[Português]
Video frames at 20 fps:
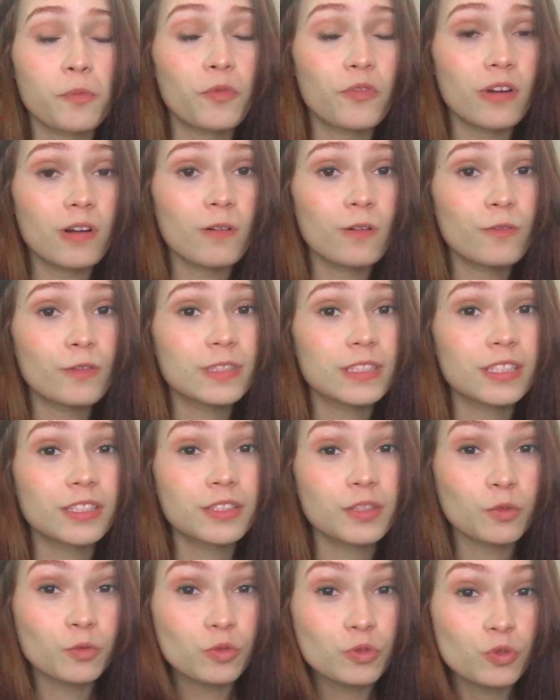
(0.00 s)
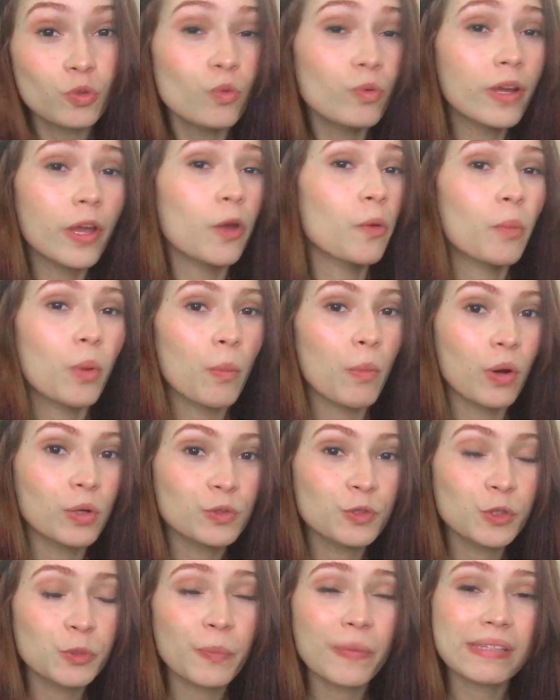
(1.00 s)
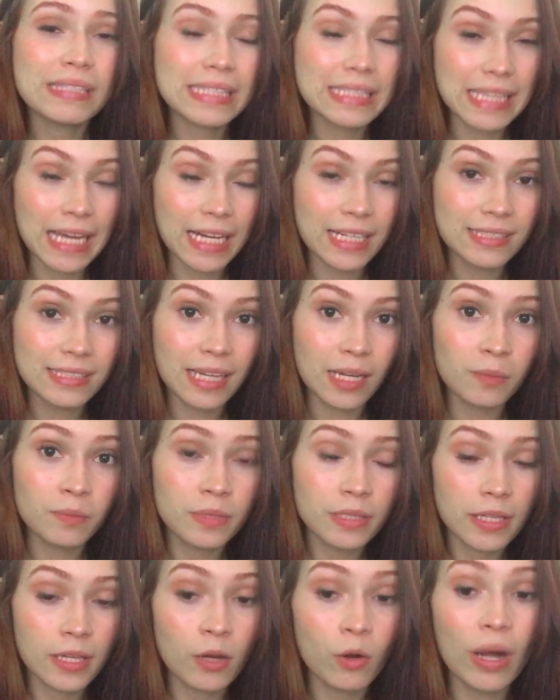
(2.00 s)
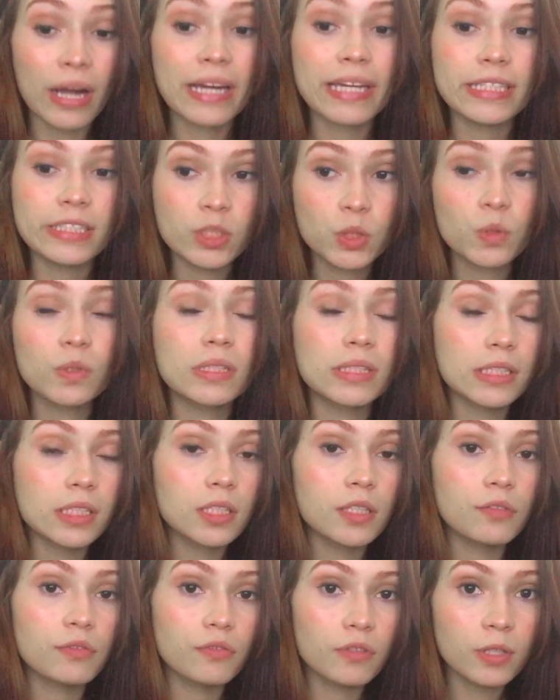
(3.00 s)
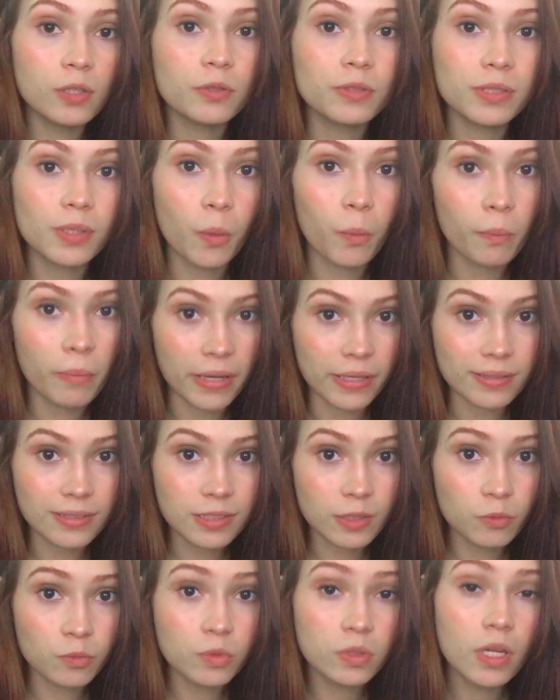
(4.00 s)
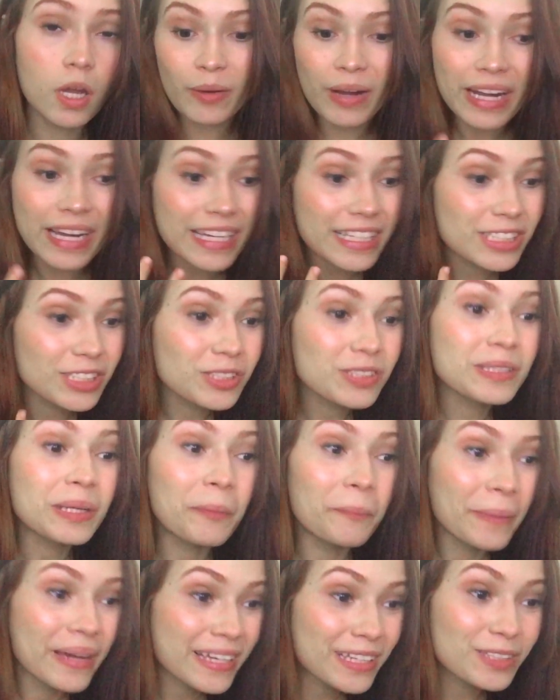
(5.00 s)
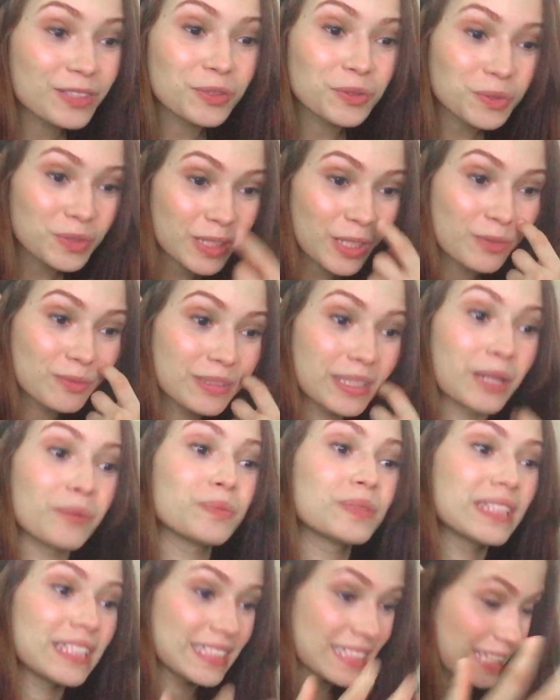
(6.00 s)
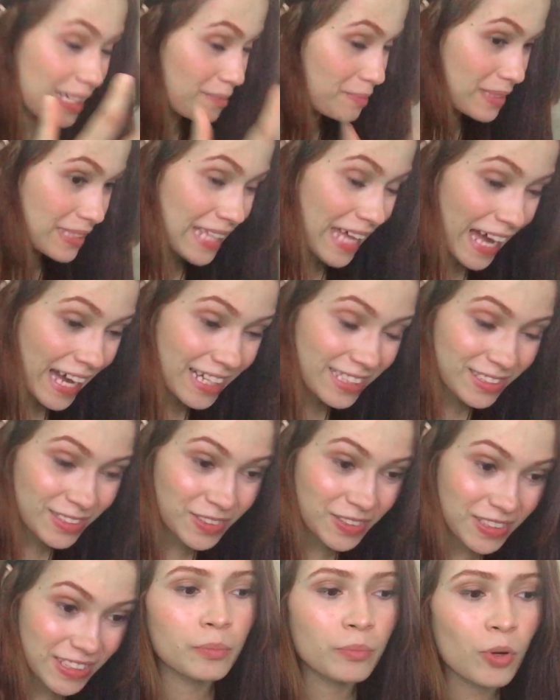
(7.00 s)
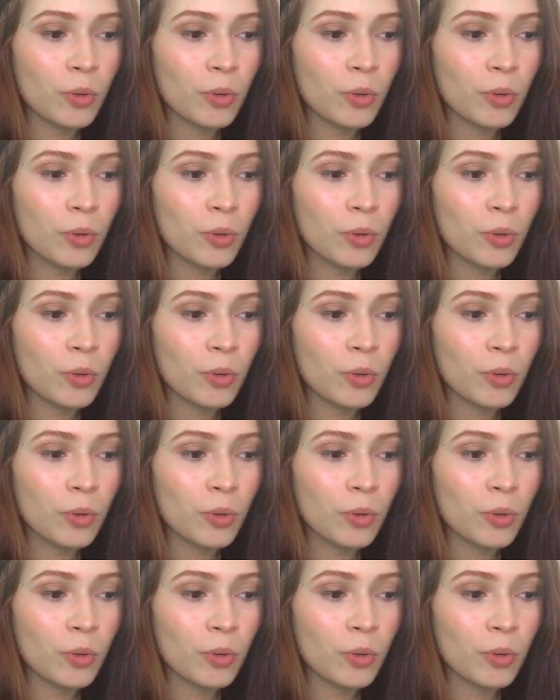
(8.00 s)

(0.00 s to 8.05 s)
por favor, vocês não julguem o meu modo de pensar, sabe? Eu acredito sim que filhos são bênçãos. Eu acredito também que tudo tem um tempo determinado.